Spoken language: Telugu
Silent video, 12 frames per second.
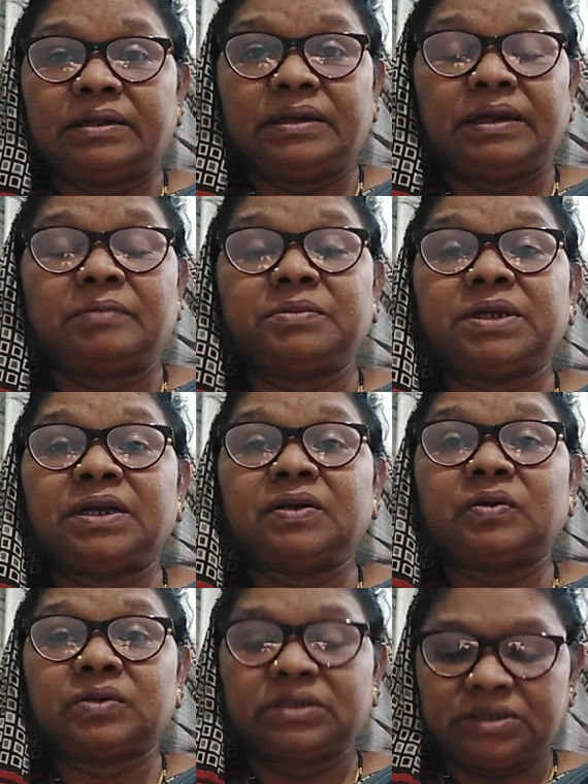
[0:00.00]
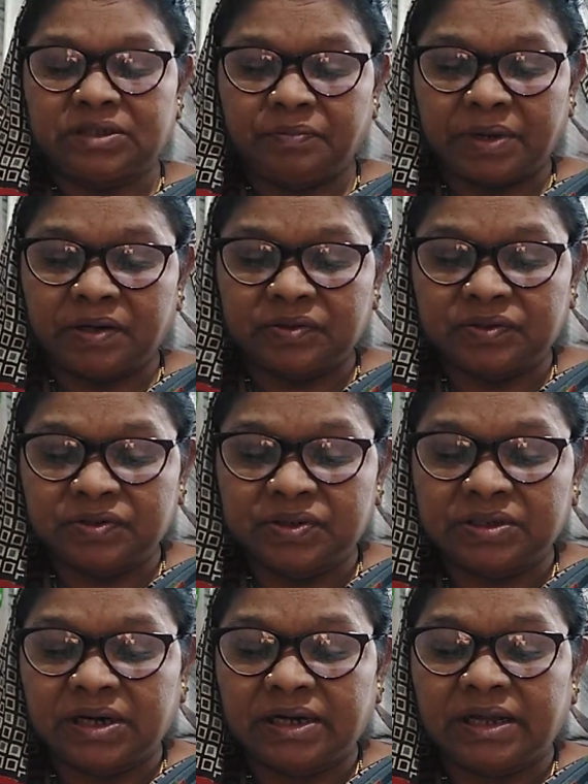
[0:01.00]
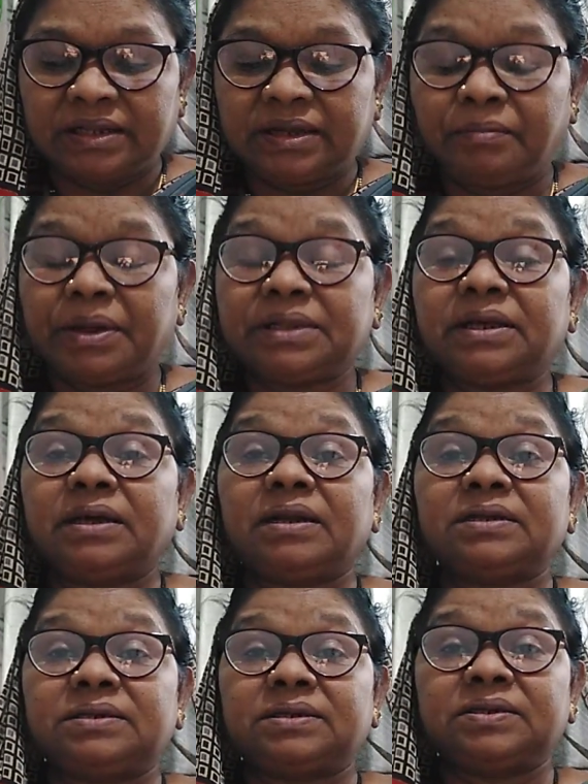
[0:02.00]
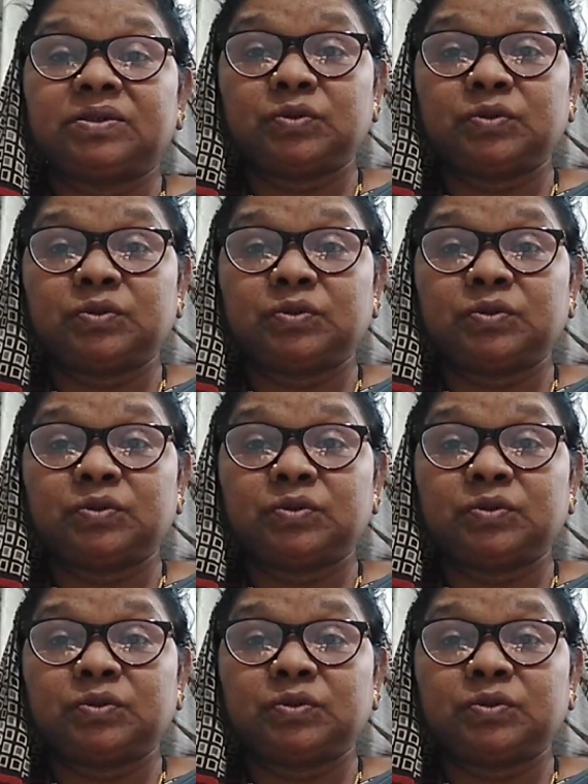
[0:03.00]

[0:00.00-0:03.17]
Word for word: ఈ అంశాన్ని గురించి మనం చూసినట్లయితే మతయ్య రాసిన